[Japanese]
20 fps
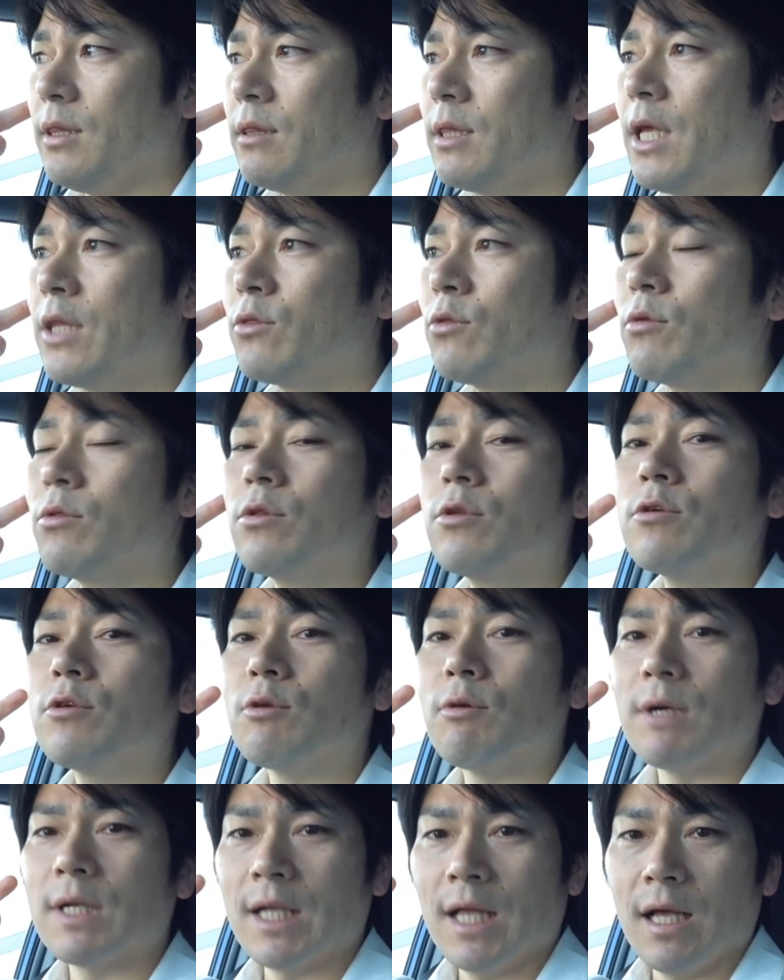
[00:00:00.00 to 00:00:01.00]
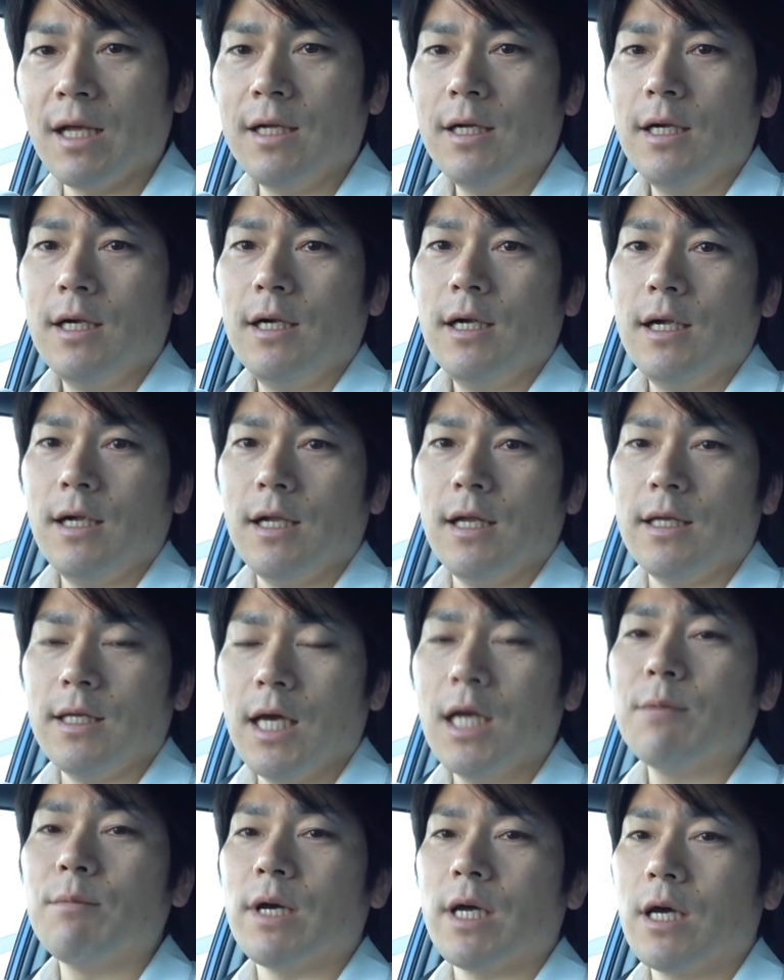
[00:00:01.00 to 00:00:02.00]
ネットっていうのはね、え
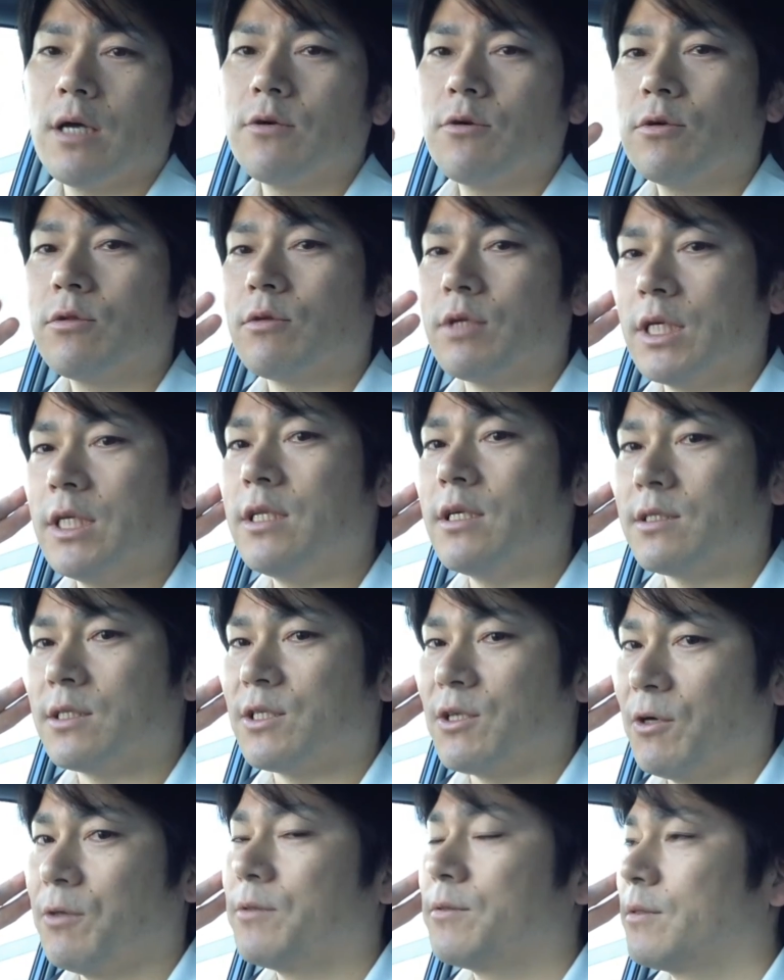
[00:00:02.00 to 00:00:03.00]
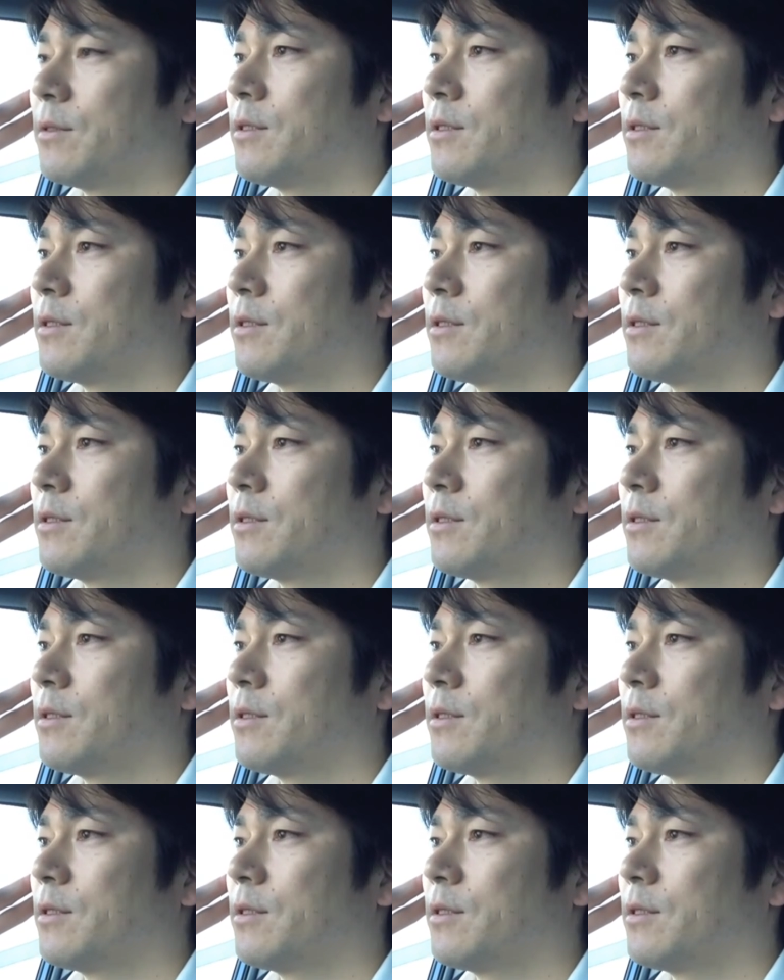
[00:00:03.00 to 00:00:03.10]
やればやるほどいいですよ。